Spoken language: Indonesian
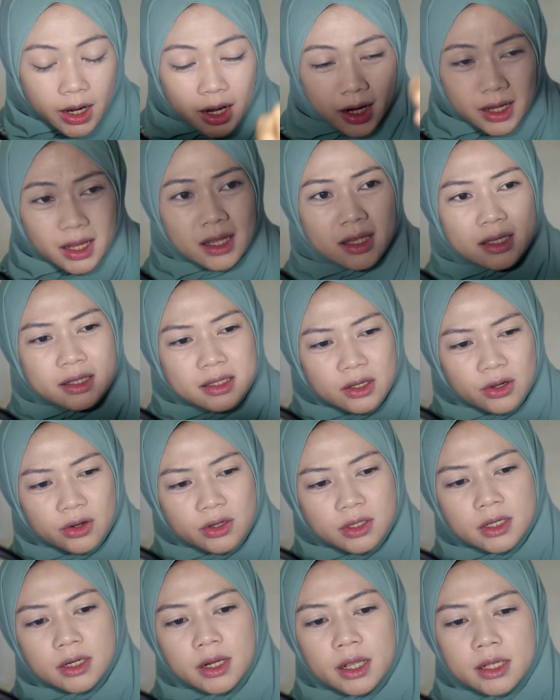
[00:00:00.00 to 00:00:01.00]
kayaknya sih
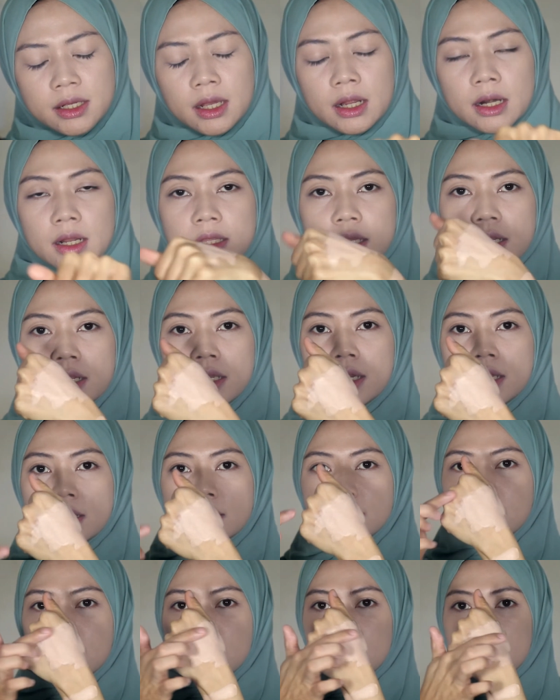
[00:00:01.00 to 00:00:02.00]
oxidize karena tadi kan
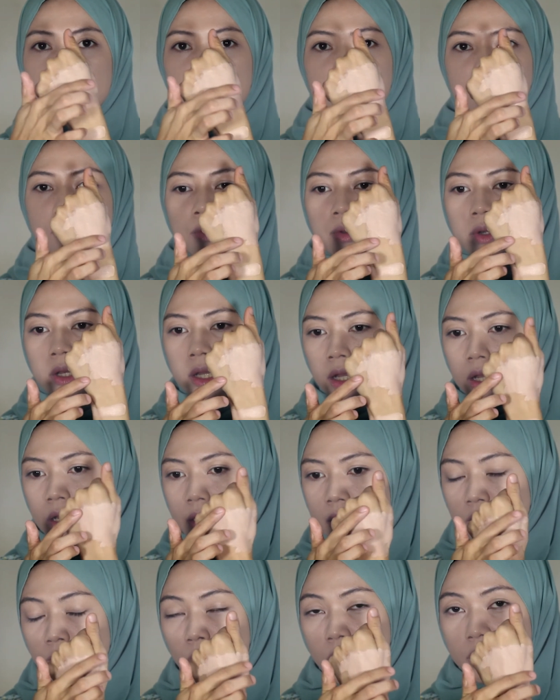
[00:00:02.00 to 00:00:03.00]
di sini aku udah
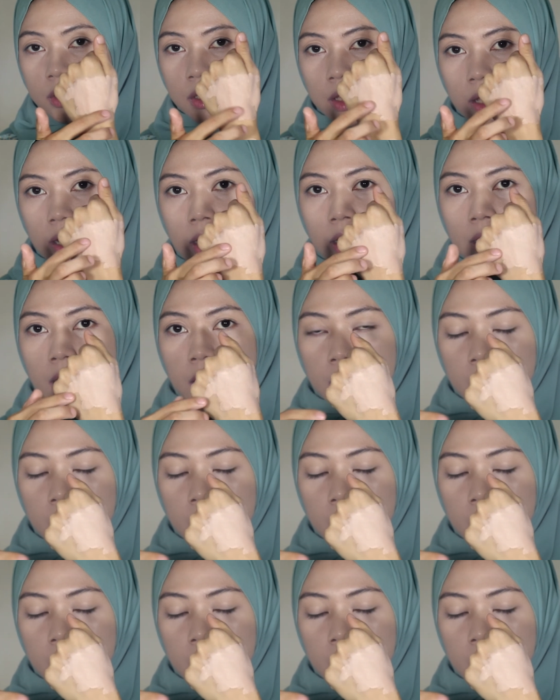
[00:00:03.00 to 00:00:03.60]
swatch ya